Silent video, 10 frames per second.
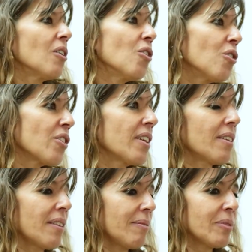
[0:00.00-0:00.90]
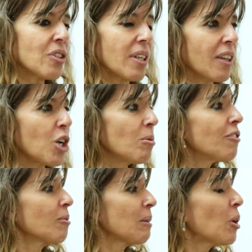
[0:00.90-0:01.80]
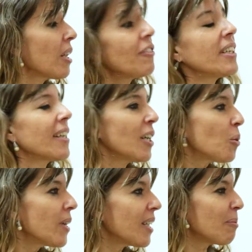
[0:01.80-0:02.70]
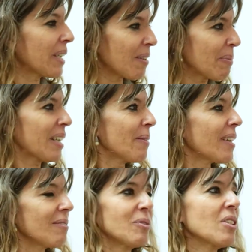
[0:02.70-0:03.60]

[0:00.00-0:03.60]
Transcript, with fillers: o de, no sé, de cómo formamos la fila en la escuela para, para ver